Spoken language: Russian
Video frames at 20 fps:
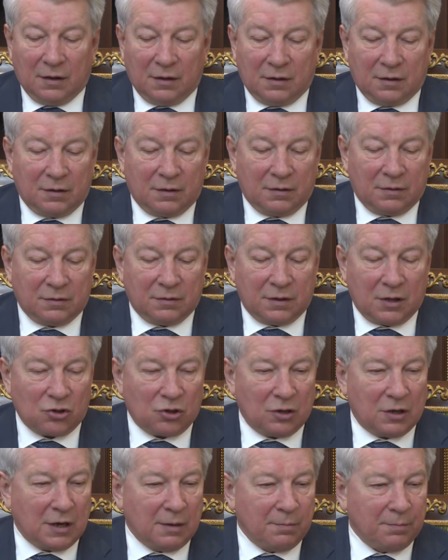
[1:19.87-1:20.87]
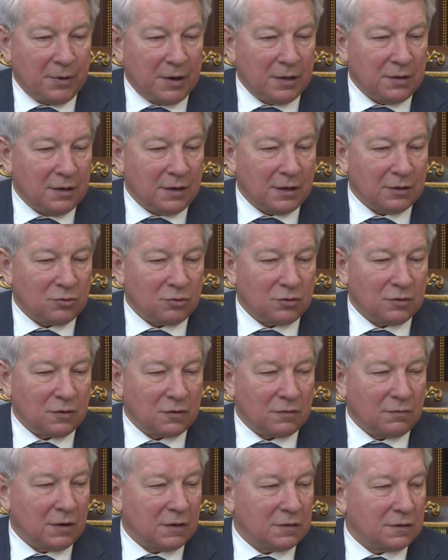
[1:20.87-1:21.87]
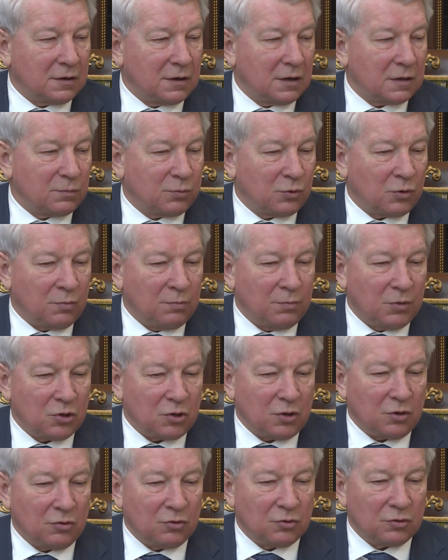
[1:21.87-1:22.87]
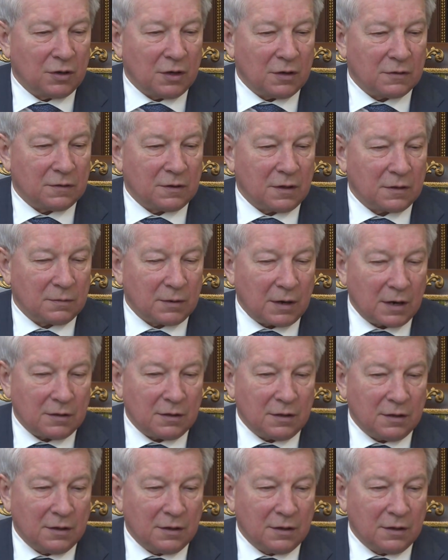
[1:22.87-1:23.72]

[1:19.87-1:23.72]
э, нашей компании, которая называется «Газпром межрегионгаз Назарань»